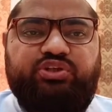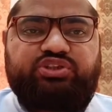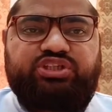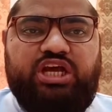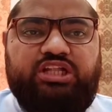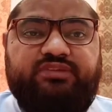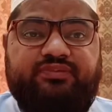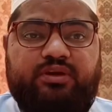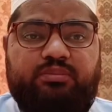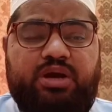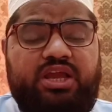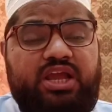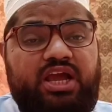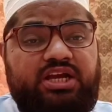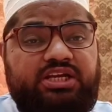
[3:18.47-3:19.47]
ने इशाद
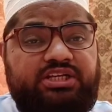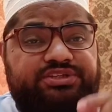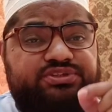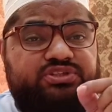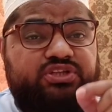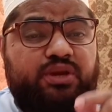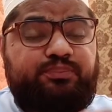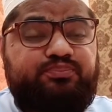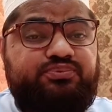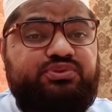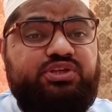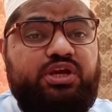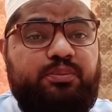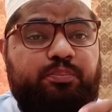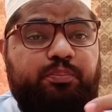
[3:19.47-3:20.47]
फरमाया कि
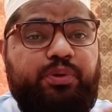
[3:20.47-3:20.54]
सबसे